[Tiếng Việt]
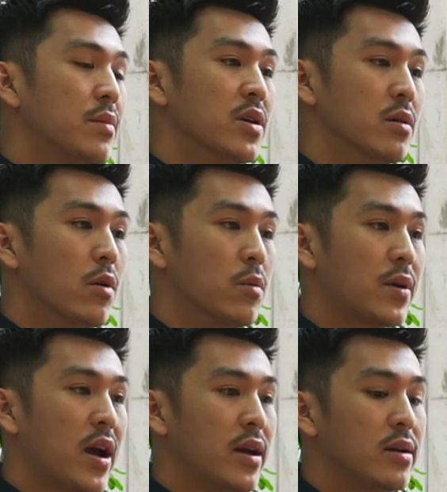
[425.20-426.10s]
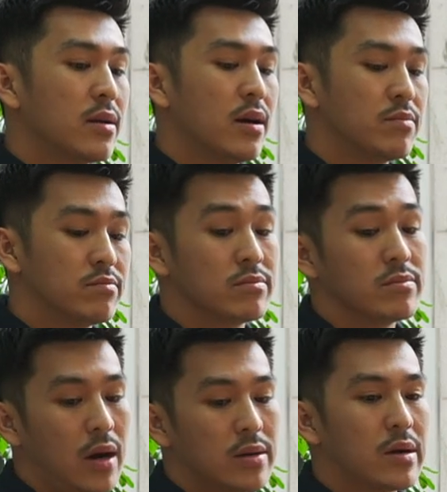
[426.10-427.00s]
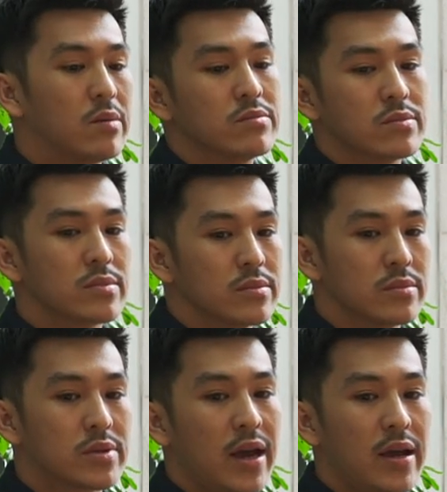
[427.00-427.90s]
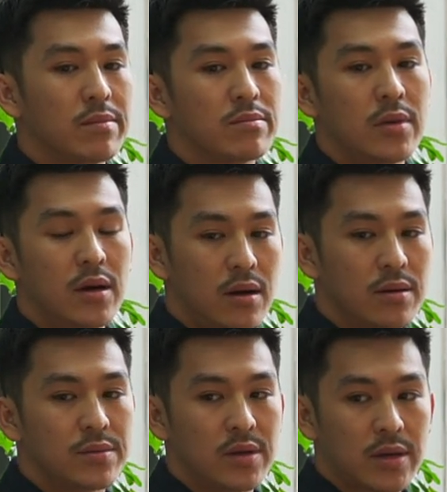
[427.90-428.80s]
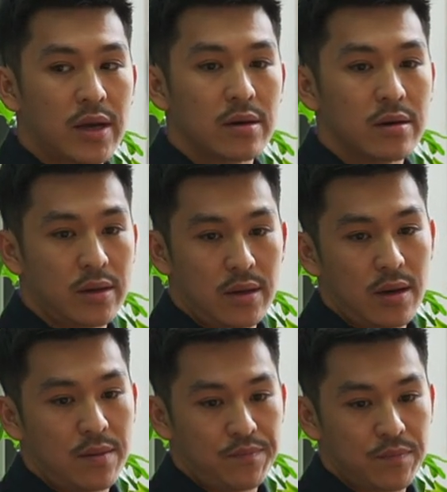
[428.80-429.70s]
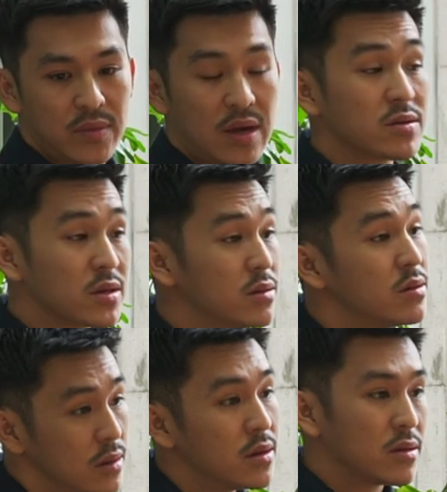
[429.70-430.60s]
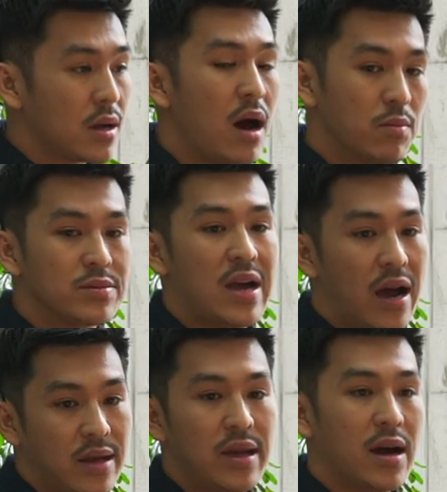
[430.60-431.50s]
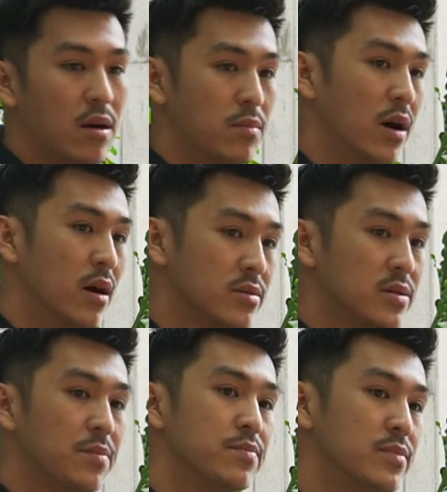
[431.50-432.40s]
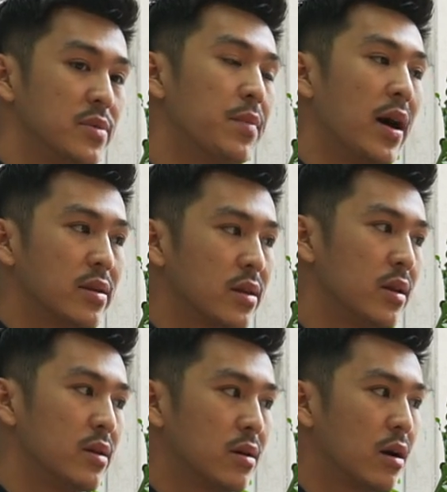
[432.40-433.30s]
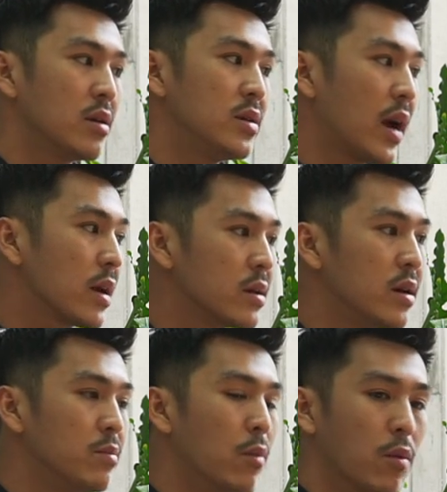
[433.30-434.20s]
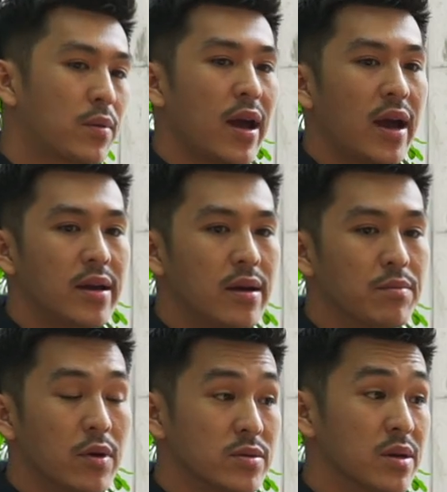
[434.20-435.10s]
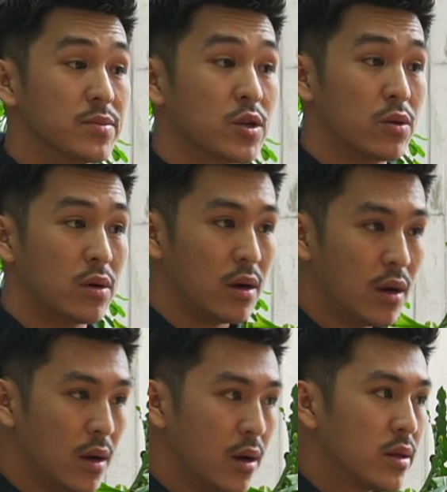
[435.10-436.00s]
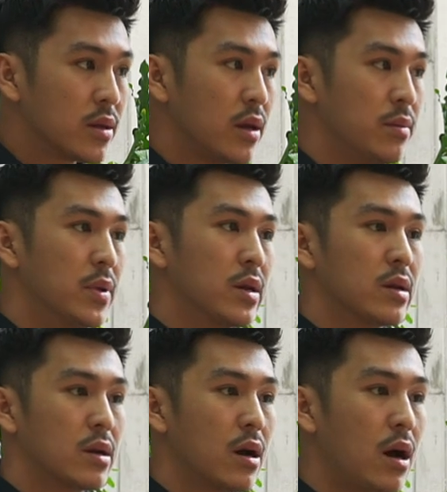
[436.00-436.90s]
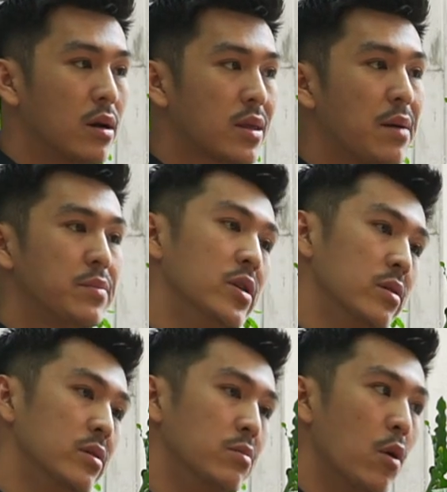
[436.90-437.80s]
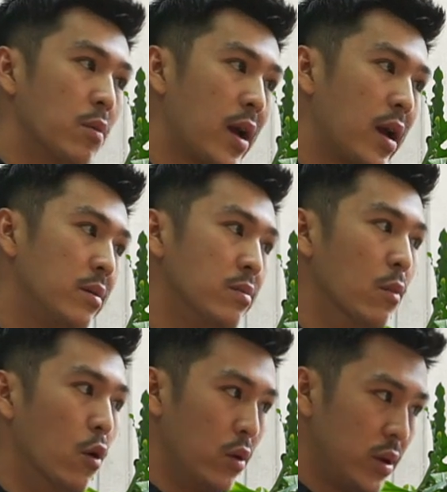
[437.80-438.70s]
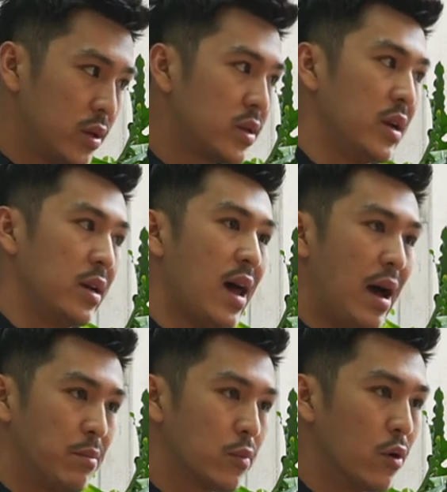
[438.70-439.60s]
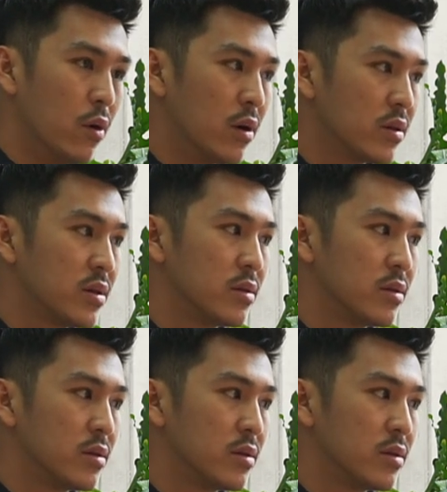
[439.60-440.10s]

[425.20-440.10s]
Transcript: tham dự một cái um, ở trong cái uh, những cái người uh, giáo sư học dạy dạy học ở nhiếp nhiếp ảnh thì có dắt đi một cái ờ, museum tour thì mình có tham dự được một cái buổi triển lãm của